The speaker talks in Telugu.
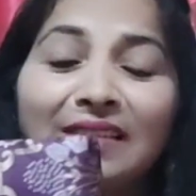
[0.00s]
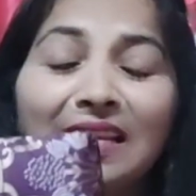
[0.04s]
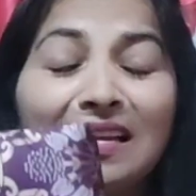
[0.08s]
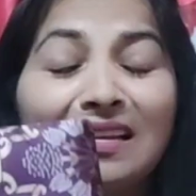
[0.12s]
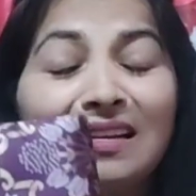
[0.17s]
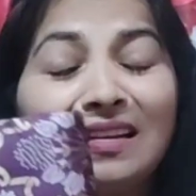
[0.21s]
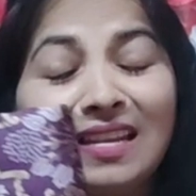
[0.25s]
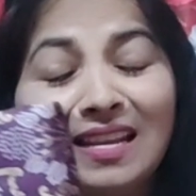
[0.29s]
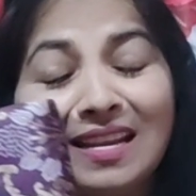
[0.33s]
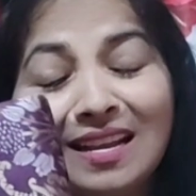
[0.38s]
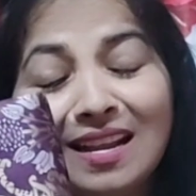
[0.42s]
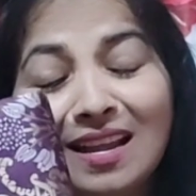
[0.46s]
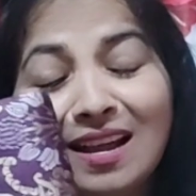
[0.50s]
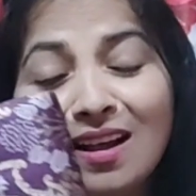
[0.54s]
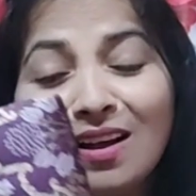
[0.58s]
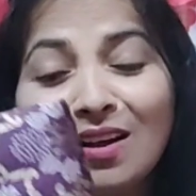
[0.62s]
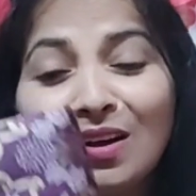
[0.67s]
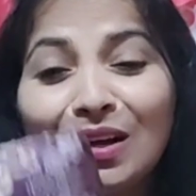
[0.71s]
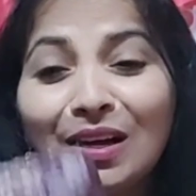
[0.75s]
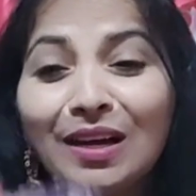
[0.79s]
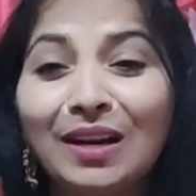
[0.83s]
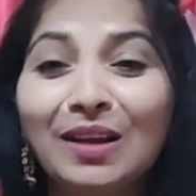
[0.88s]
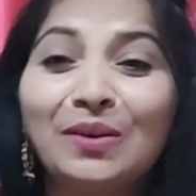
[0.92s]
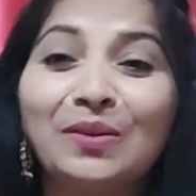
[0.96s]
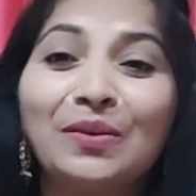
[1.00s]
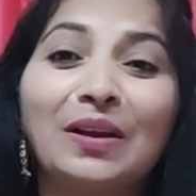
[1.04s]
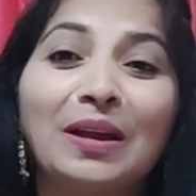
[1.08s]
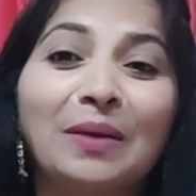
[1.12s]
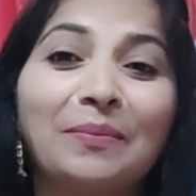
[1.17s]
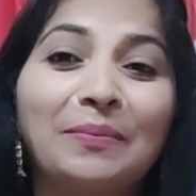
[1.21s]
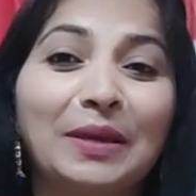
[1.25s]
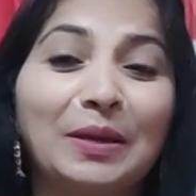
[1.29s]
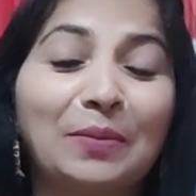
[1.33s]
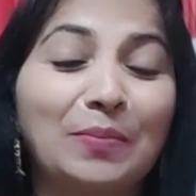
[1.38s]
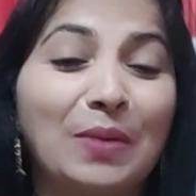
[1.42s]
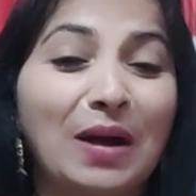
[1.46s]
నిన్న హాల్లో కూడా
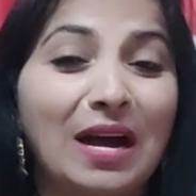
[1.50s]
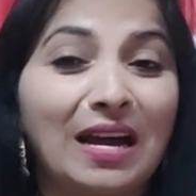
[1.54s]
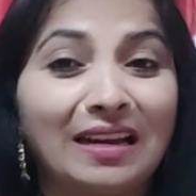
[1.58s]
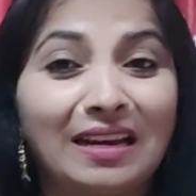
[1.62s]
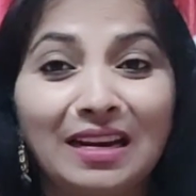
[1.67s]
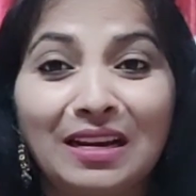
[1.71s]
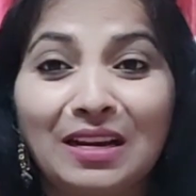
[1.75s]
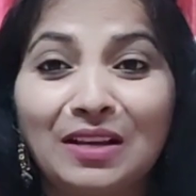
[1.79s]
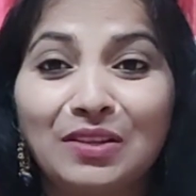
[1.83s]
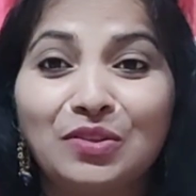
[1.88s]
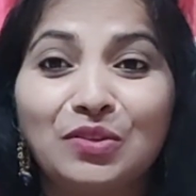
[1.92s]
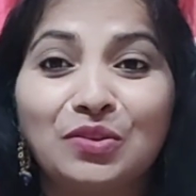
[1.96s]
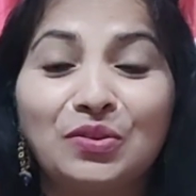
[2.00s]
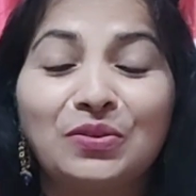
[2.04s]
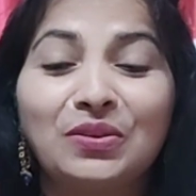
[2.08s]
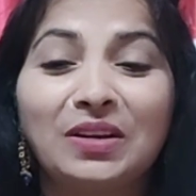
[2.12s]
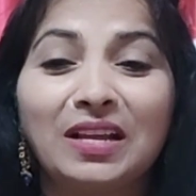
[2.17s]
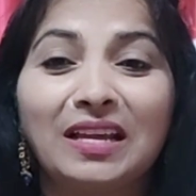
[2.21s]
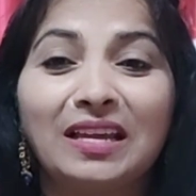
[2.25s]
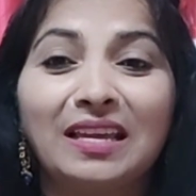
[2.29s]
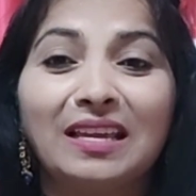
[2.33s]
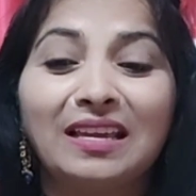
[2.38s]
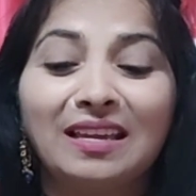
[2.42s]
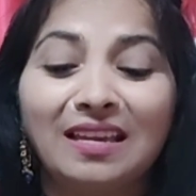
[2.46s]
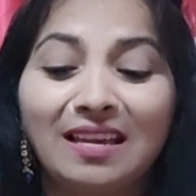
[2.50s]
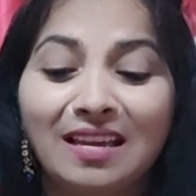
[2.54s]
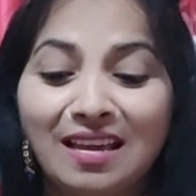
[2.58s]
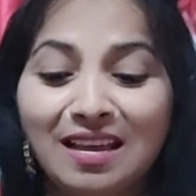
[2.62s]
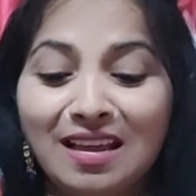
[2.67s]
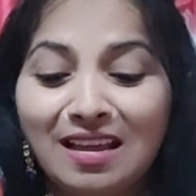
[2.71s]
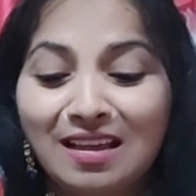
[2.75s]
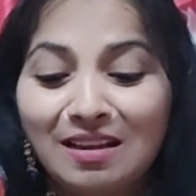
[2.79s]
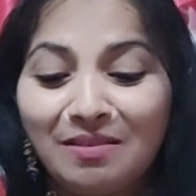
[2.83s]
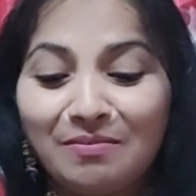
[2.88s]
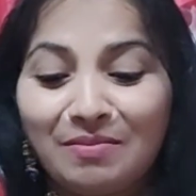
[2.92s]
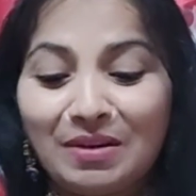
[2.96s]
మీకు బాగానే నచ్చుంటాయి
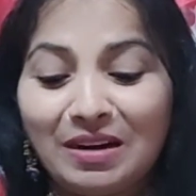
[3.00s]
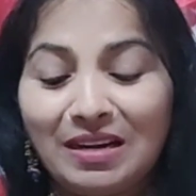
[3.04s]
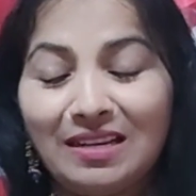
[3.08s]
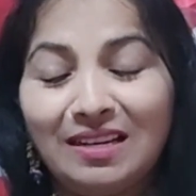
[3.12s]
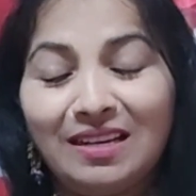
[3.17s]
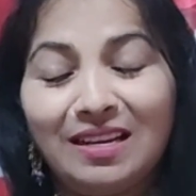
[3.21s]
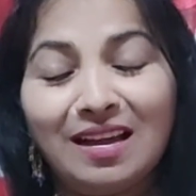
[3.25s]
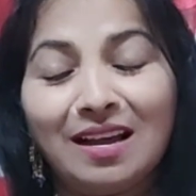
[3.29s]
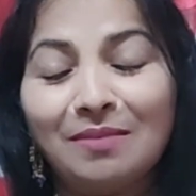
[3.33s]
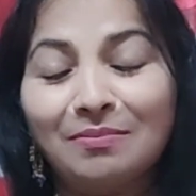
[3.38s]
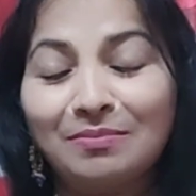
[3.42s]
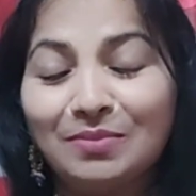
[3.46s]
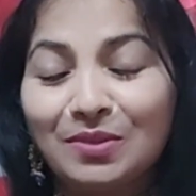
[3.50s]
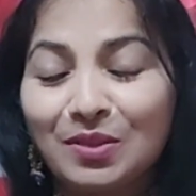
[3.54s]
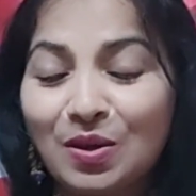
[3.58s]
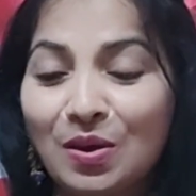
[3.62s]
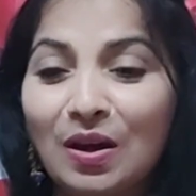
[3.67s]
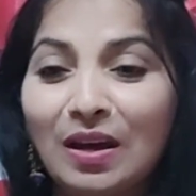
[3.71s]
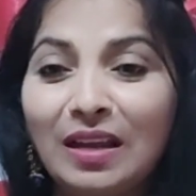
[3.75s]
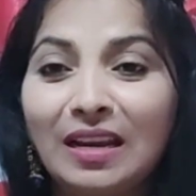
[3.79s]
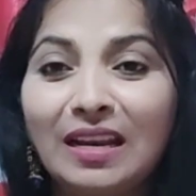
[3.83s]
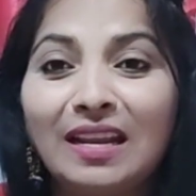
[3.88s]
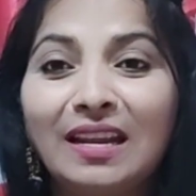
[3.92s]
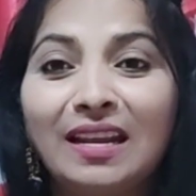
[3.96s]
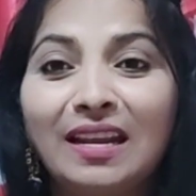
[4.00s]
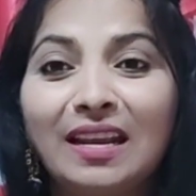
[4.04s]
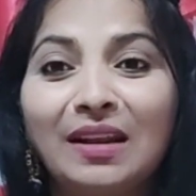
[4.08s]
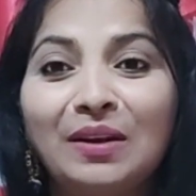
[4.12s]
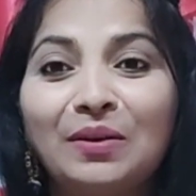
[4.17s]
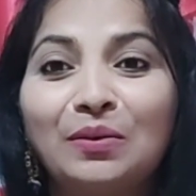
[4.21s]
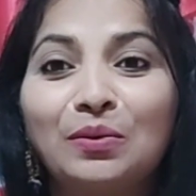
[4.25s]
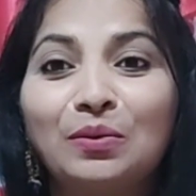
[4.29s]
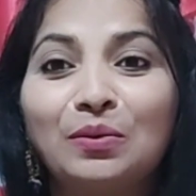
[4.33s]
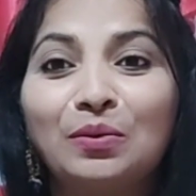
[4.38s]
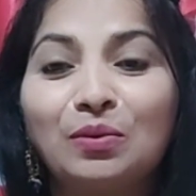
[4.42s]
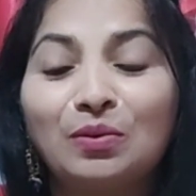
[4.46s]
బట్ ఐమ్ సారీ
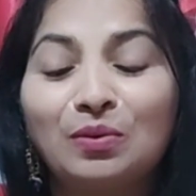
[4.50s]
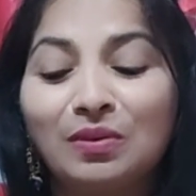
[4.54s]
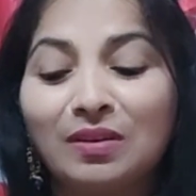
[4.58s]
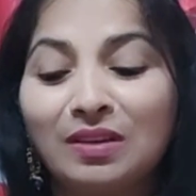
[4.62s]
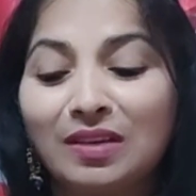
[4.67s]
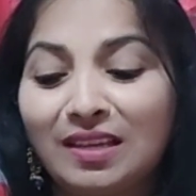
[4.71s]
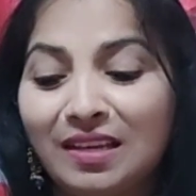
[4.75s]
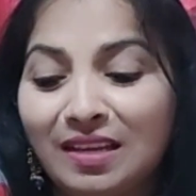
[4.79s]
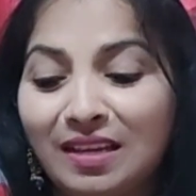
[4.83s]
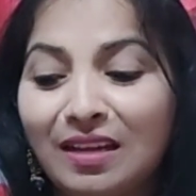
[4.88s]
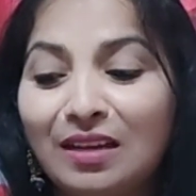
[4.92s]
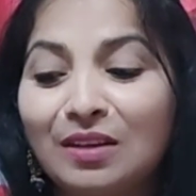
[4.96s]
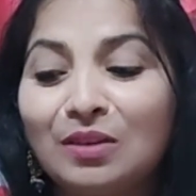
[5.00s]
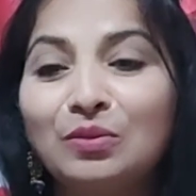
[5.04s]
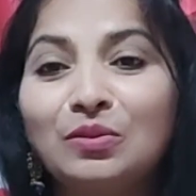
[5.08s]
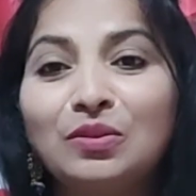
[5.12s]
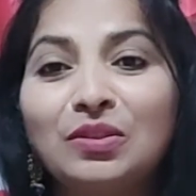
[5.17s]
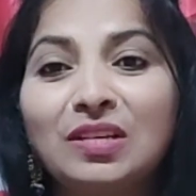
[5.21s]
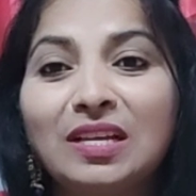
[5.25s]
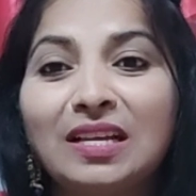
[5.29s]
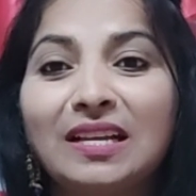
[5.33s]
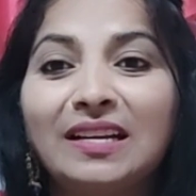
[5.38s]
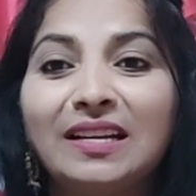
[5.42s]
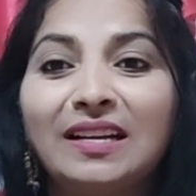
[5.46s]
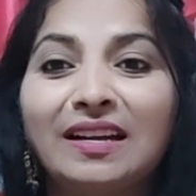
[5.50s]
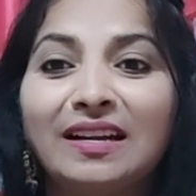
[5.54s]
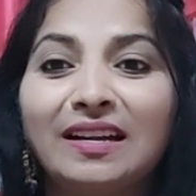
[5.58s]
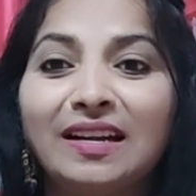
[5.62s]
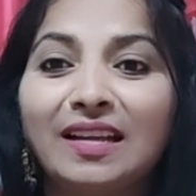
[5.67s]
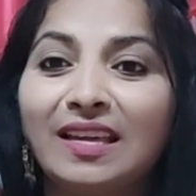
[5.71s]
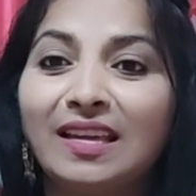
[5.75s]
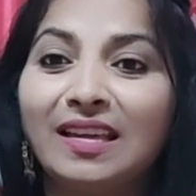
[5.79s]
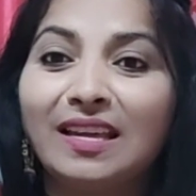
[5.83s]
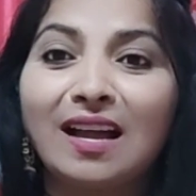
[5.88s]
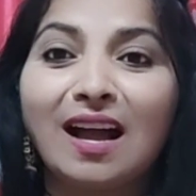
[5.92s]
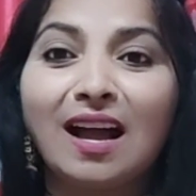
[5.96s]
నేను ఇంక నుంచి
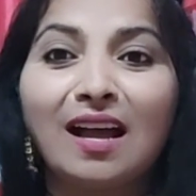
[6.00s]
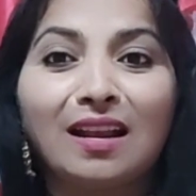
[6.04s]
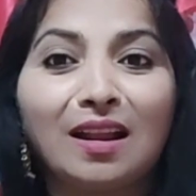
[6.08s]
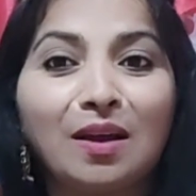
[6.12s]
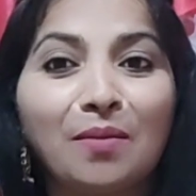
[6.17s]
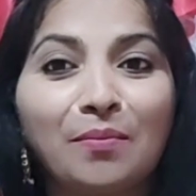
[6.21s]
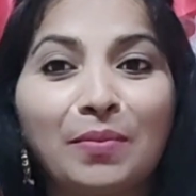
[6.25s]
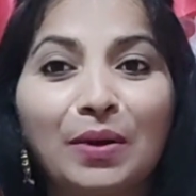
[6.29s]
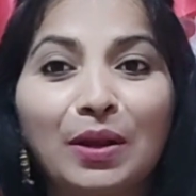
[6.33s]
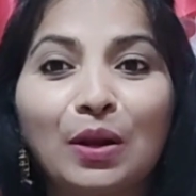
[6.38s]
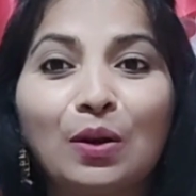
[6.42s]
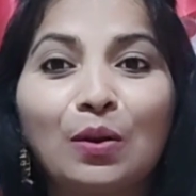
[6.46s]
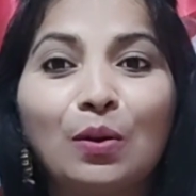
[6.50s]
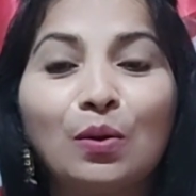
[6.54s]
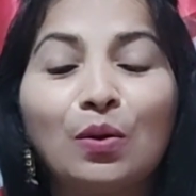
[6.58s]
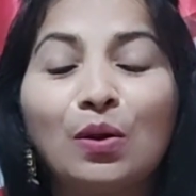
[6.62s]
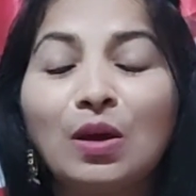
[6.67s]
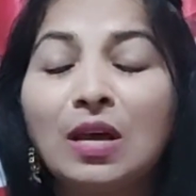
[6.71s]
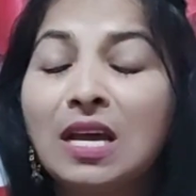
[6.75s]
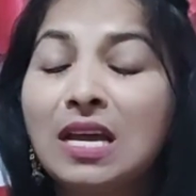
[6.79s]
ఏంటంటే ఇంకా ఆ నంబర్లో